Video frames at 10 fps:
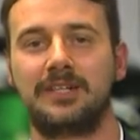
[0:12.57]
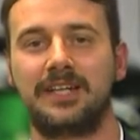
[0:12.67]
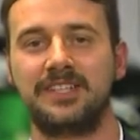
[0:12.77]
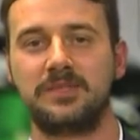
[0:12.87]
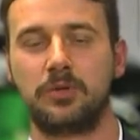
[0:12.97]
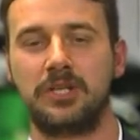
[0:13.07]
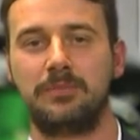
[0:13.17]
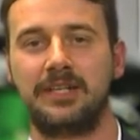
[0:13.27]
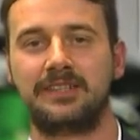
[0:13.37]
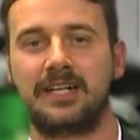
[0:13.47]
la
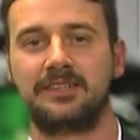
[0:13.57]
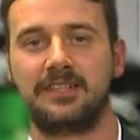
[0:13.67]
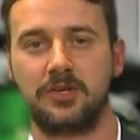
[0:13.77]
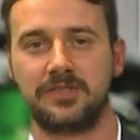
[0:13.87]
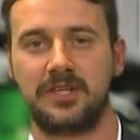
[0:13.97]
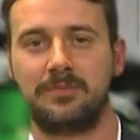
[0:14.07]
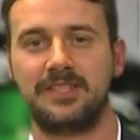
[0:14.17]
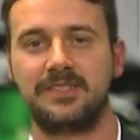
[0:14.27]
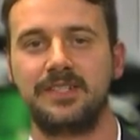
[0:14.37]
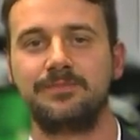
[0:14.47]
disponibilità dei nostri
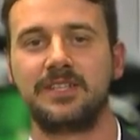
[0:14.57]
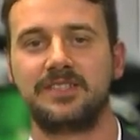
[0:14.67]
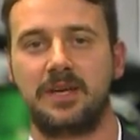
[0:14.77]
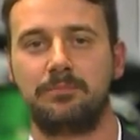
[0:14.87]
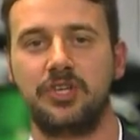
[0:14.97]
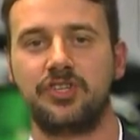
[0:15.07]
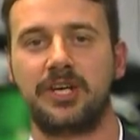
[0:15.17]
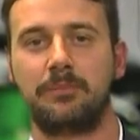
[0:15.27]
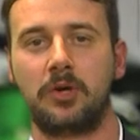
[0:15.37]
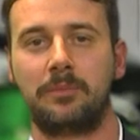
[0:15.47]
mezzi, sia bici
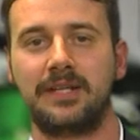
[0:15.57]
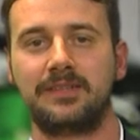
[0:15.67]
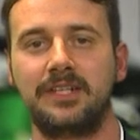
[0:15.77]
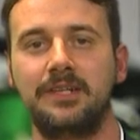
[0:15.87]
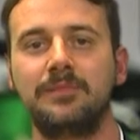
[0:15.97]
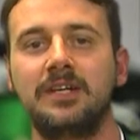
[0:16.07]
che monopattini,